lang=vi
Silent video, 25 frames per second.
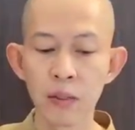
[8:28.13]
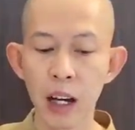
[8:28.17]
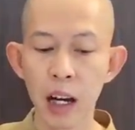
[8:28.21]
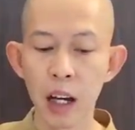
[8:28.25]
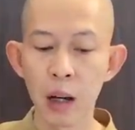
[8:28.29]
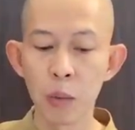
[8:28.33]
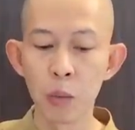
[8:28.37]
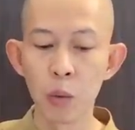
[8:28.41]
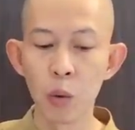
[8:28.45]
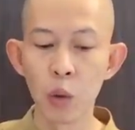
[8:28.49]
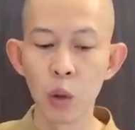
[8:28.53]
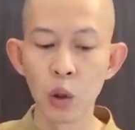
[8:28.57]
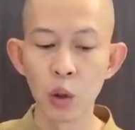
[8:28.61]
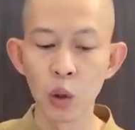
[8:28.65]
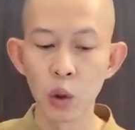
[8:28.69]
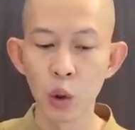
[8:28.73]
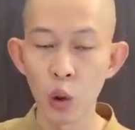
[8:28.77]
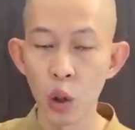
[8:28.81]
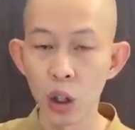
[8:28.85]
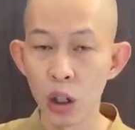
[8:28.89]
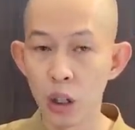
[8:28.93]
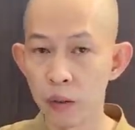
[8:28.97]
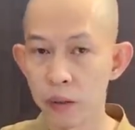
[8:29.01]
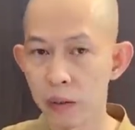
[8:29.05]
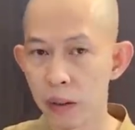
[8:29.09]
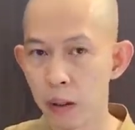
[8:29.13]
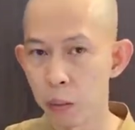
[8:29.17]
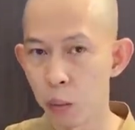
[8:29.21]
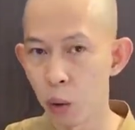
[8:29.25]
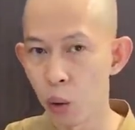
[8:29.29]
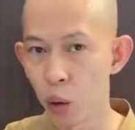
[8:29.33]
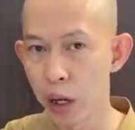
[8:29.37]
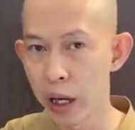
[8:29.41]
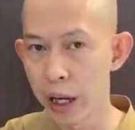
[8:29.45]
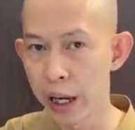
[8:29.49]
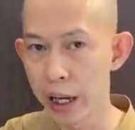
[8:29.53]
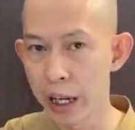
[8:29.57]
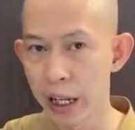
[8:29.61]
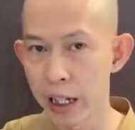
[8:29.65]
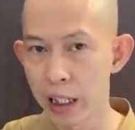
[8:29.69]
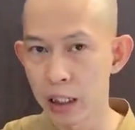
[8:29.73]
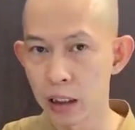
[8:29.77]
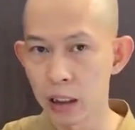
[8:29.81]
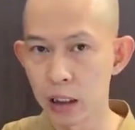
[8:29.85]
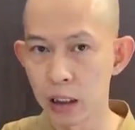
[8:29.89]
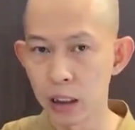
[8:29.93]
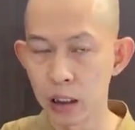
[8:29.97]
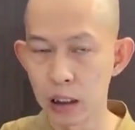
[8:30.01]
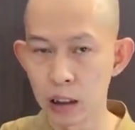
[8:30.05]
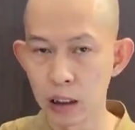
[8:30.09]
vào mùa xuân và mùa hè
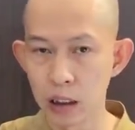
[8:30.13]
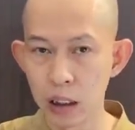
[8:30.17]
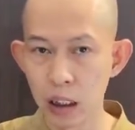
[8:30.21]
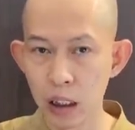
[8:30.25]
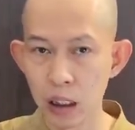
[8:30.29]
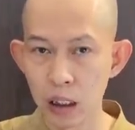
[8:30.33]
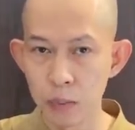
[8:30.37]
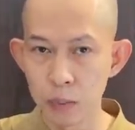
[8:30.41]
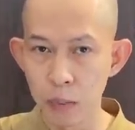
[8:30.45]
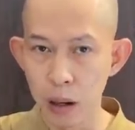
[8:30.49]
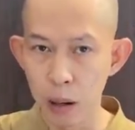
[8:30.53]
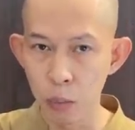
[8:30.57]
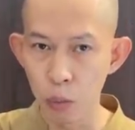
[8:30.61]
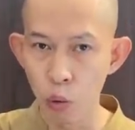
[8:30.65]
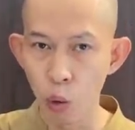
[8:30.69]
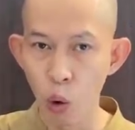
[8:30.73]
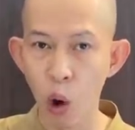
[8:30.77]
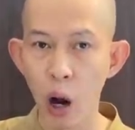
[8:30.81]
thường dư mộc